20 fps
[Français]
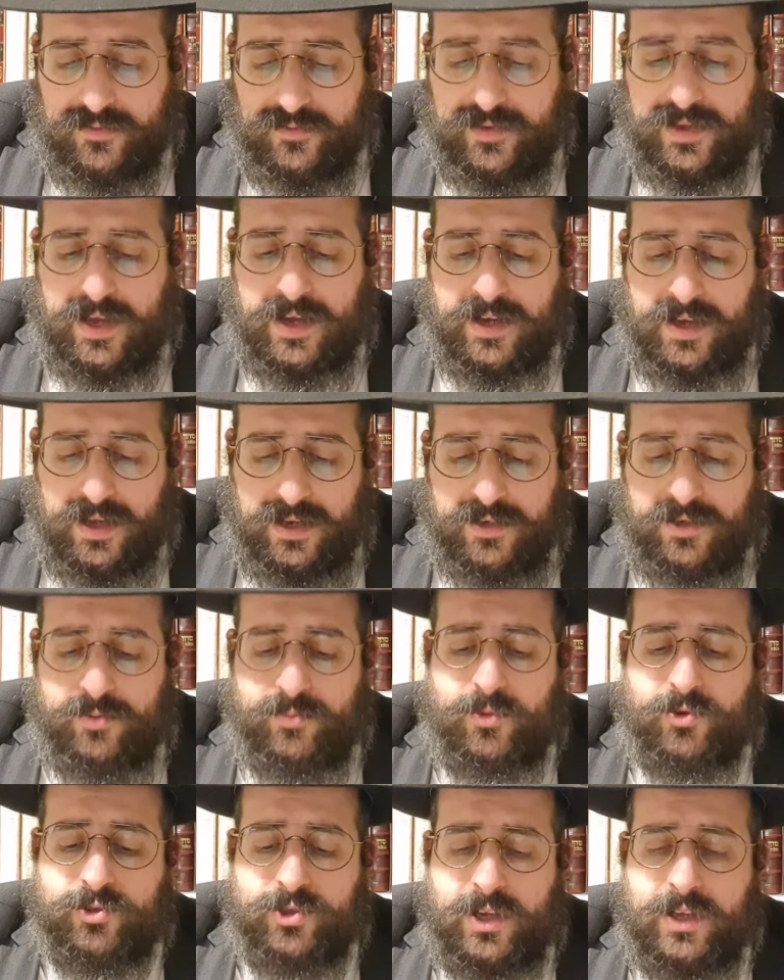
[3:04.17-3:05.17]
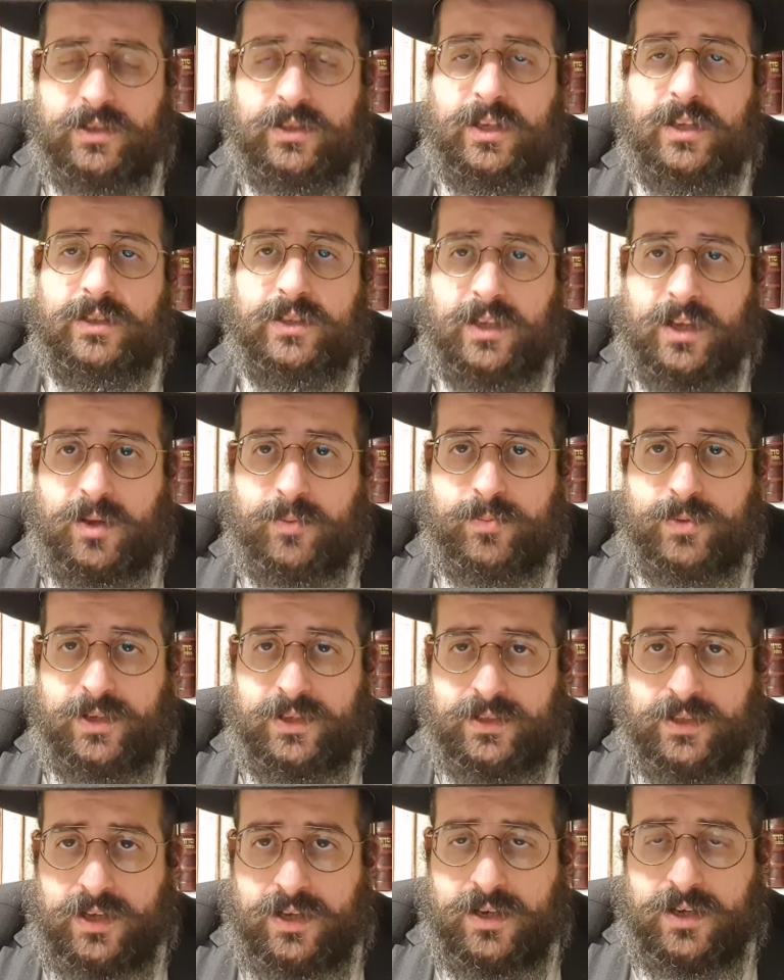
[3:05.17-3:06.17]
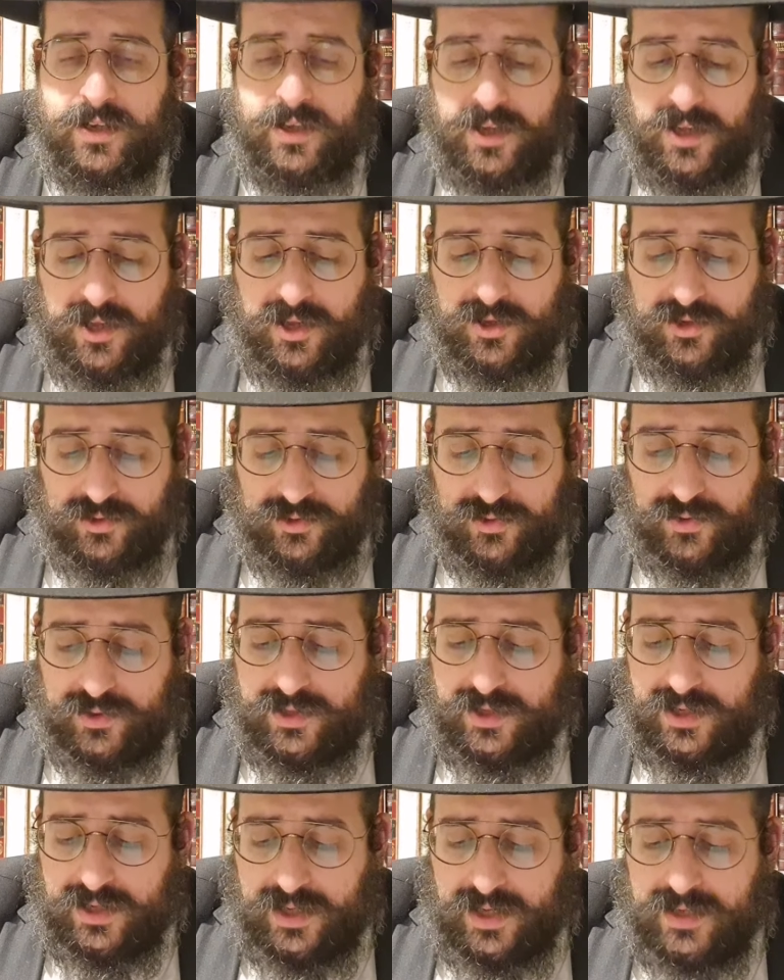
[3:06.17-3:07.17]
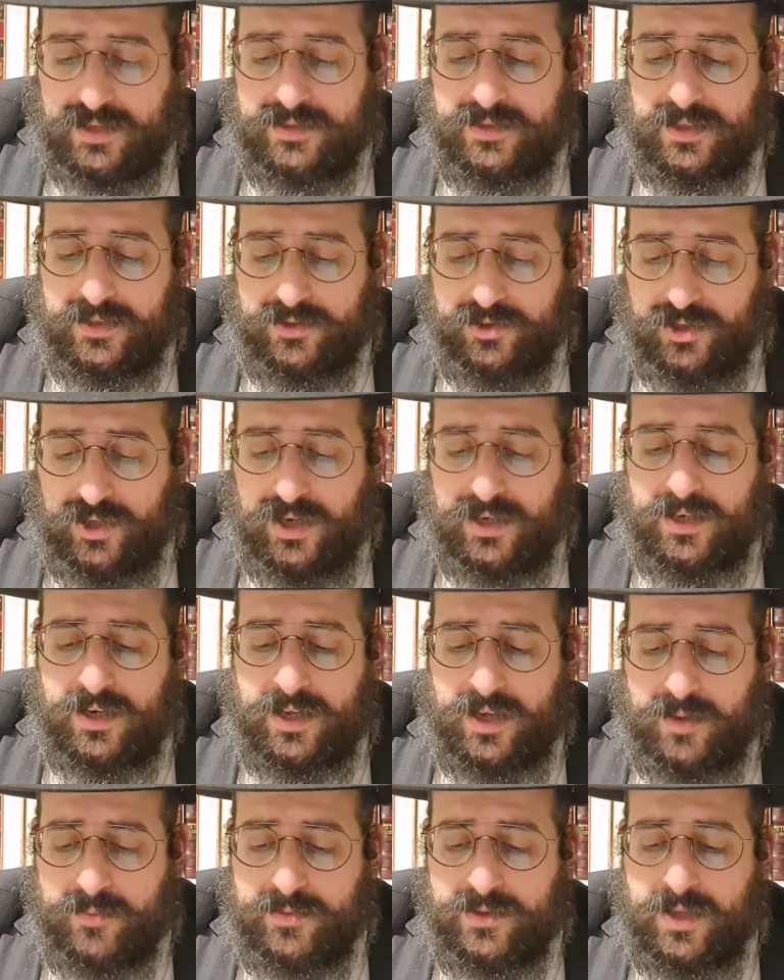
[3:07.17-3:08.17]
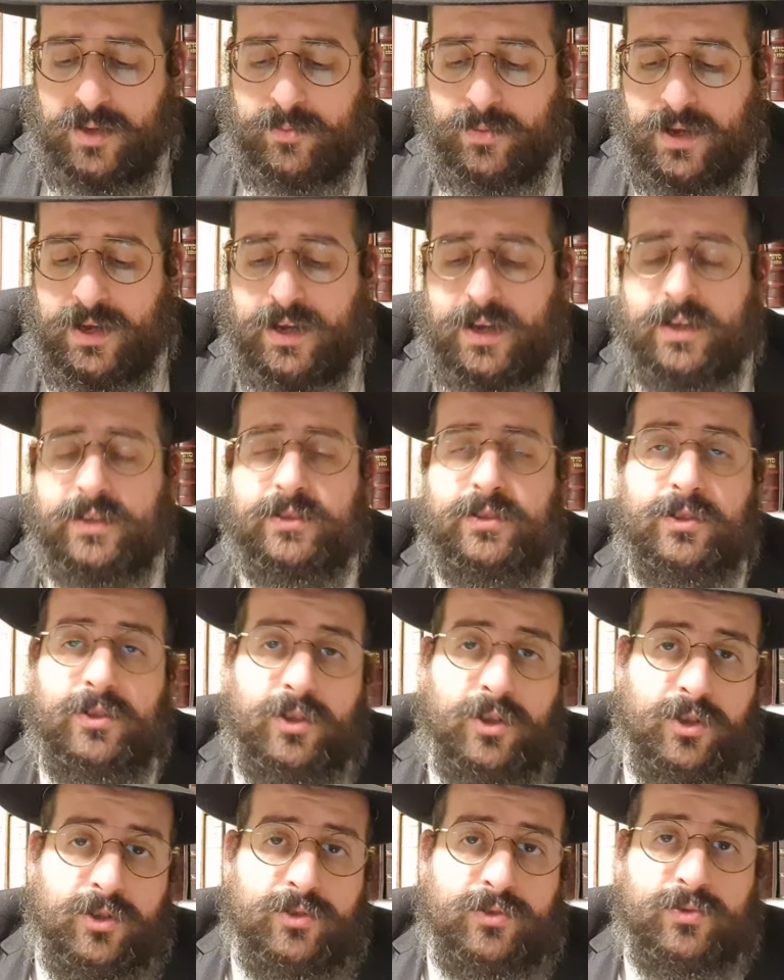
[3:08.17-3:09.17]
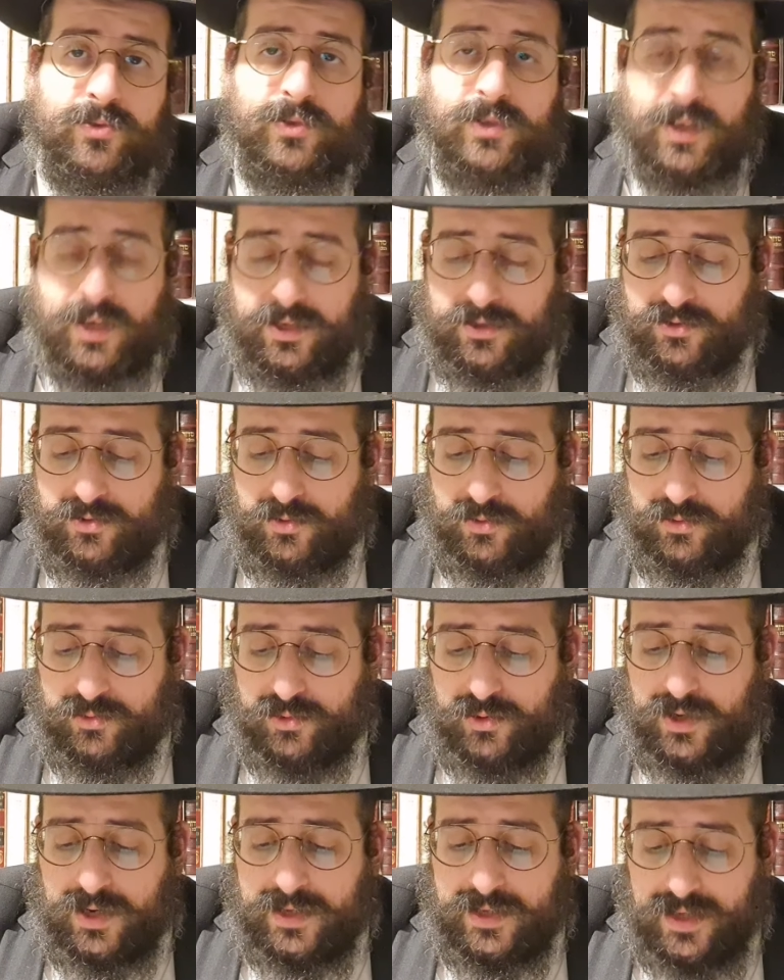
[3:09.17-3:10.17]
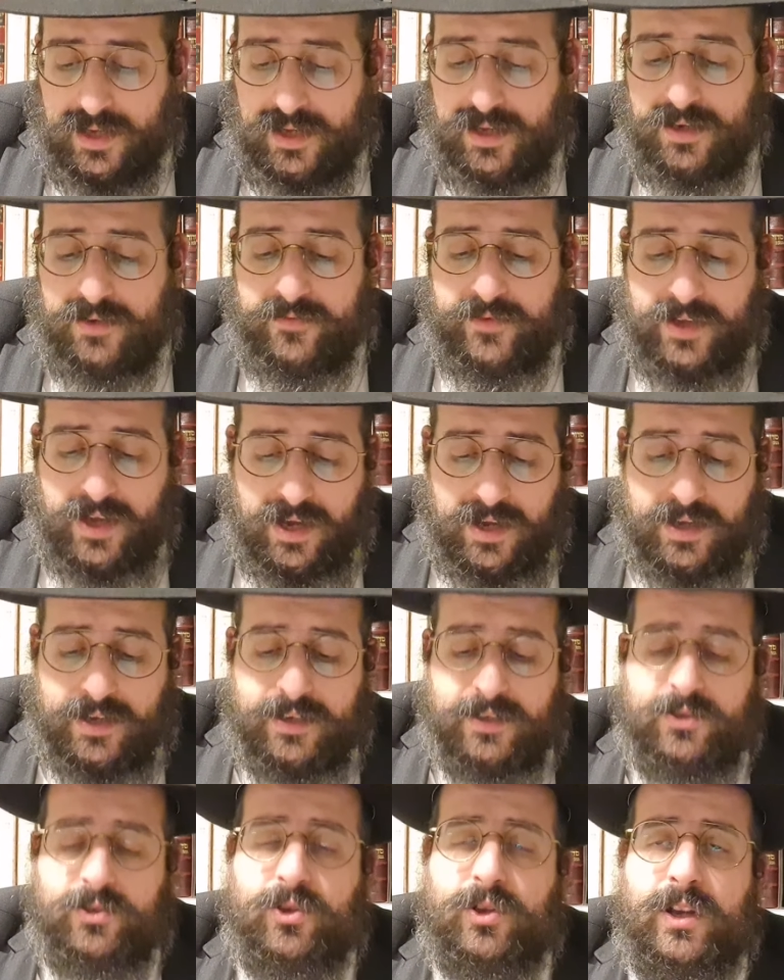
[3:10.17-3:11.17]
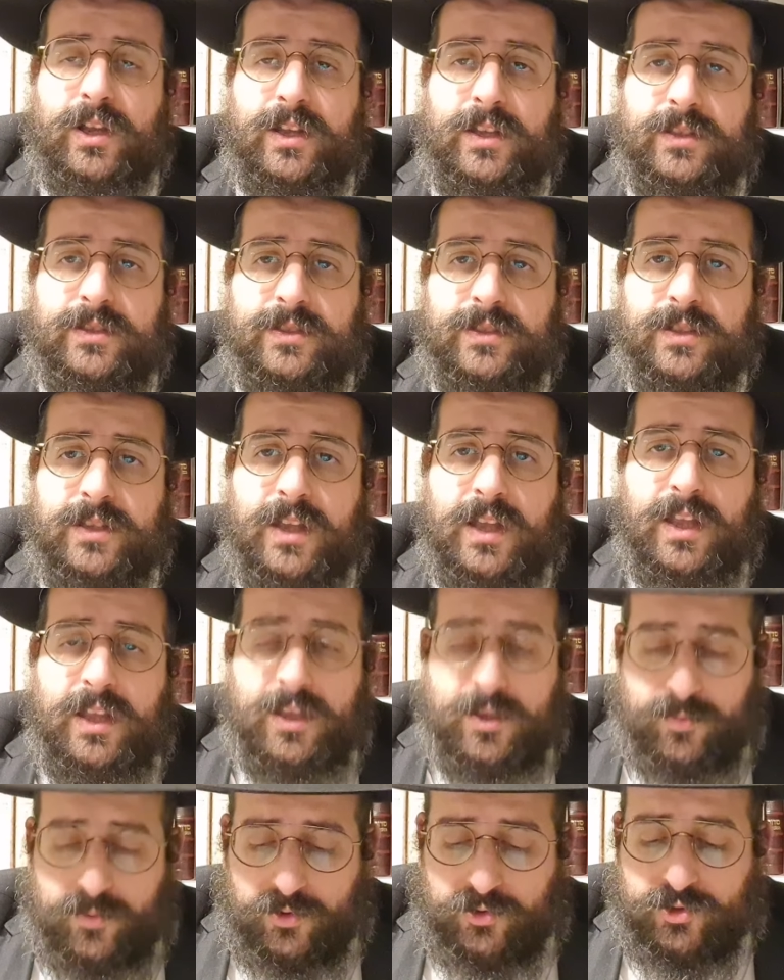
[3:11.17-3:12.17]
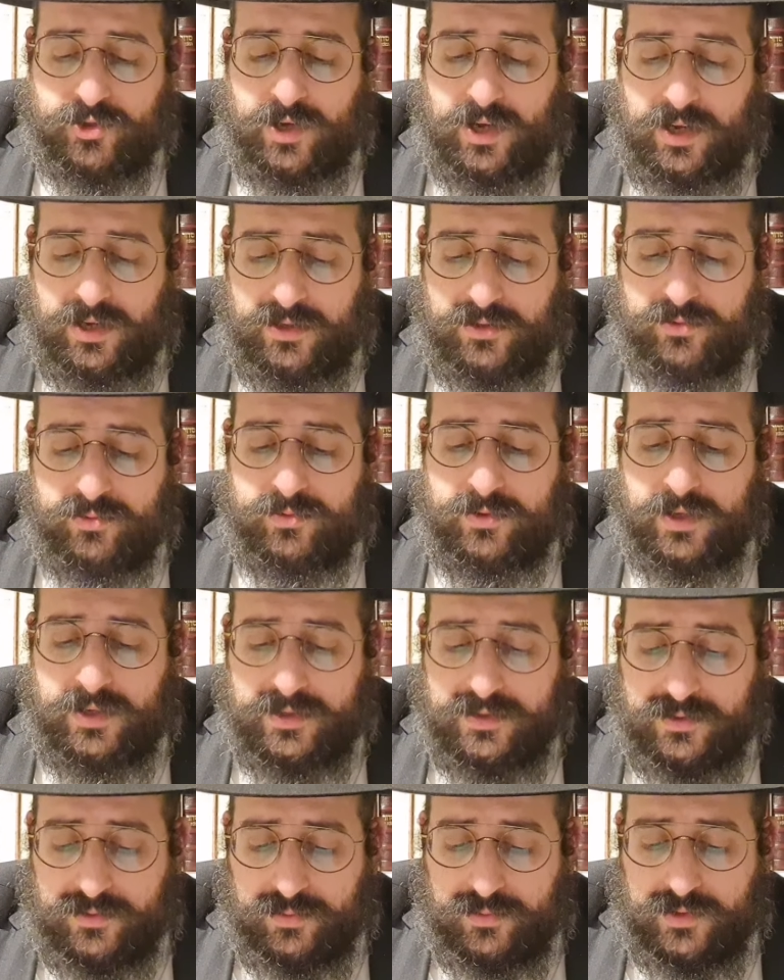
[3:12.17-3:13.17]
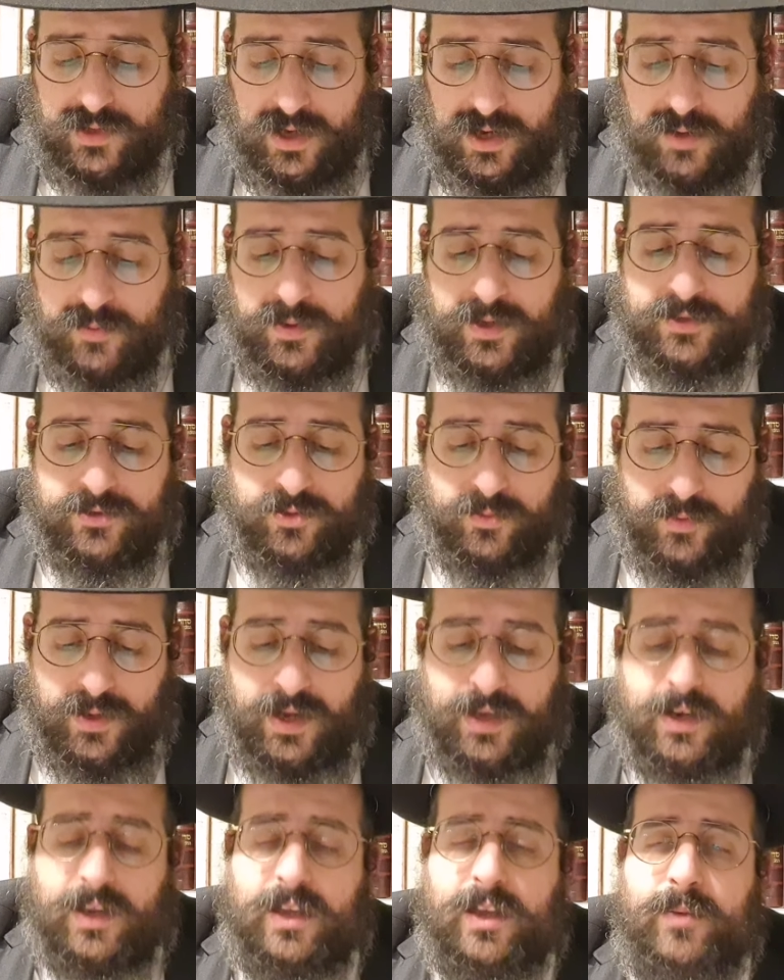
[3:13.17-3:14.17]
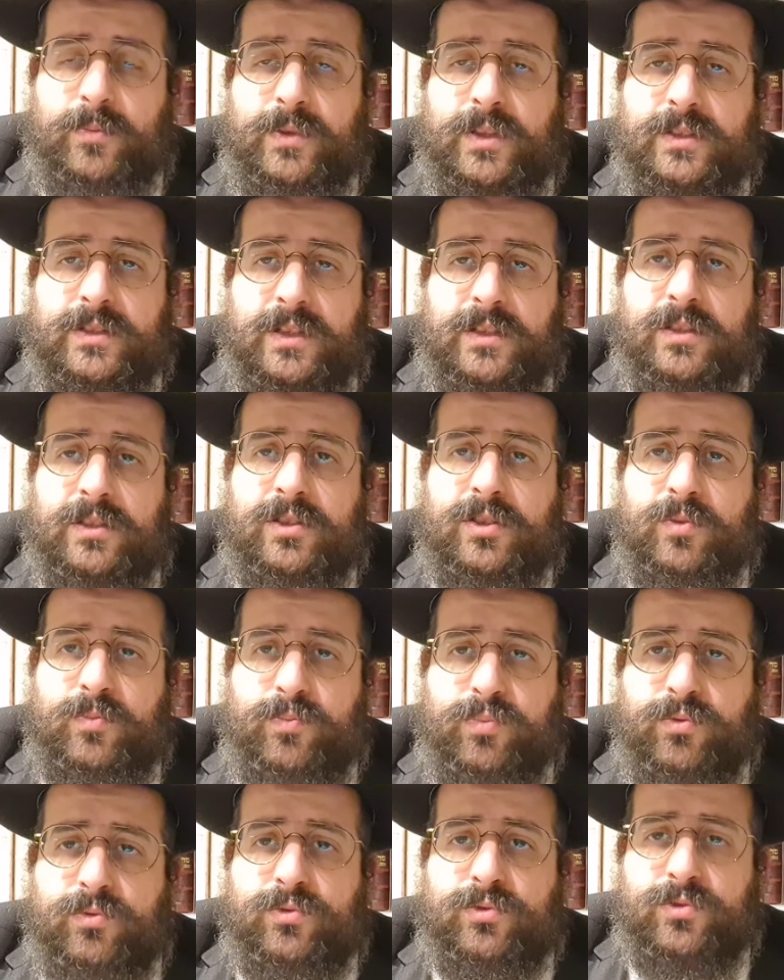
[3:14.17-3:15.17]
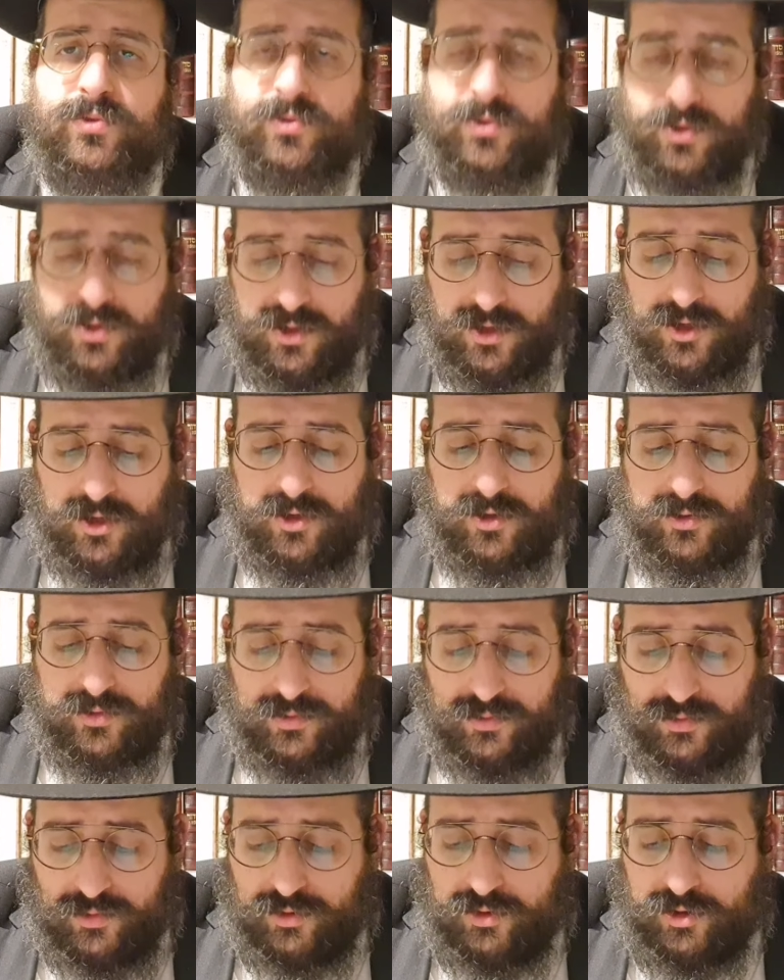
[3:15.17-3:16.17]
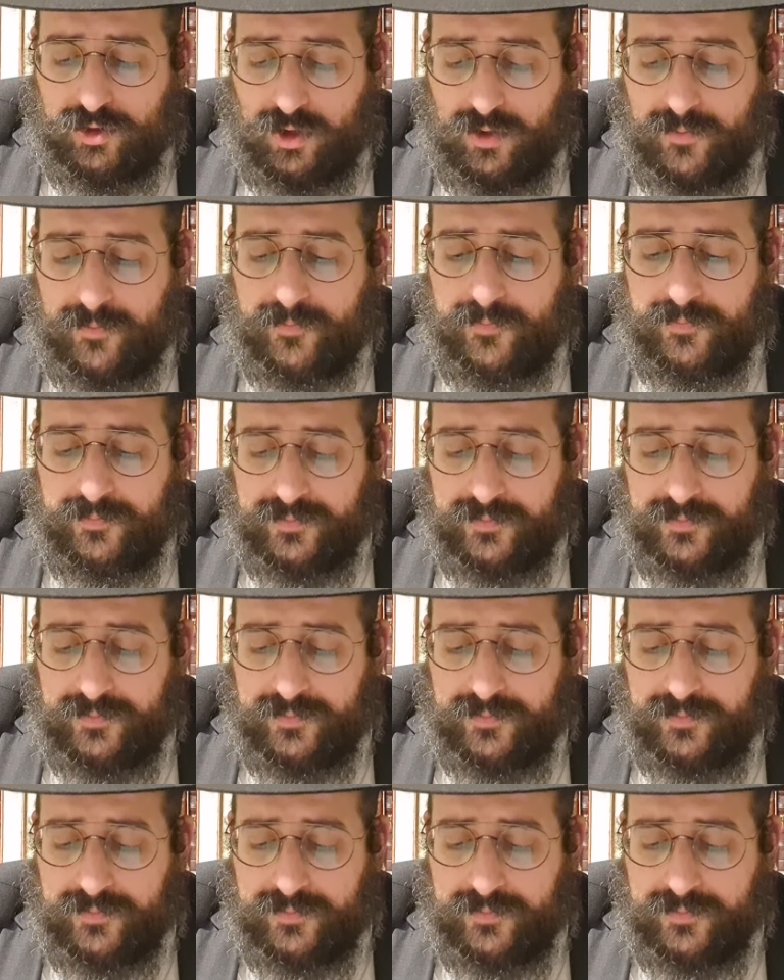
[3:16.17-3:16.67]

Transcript: Il mangera et appelé tard ce qu'il reste, Anisharet Lachamina Barad, ce qui reste donc de la grêle, Ve'achalet Kolaetz, il mangera tout l'arbre, Atsomeach Lachamina Sad, et qui pousse du champ.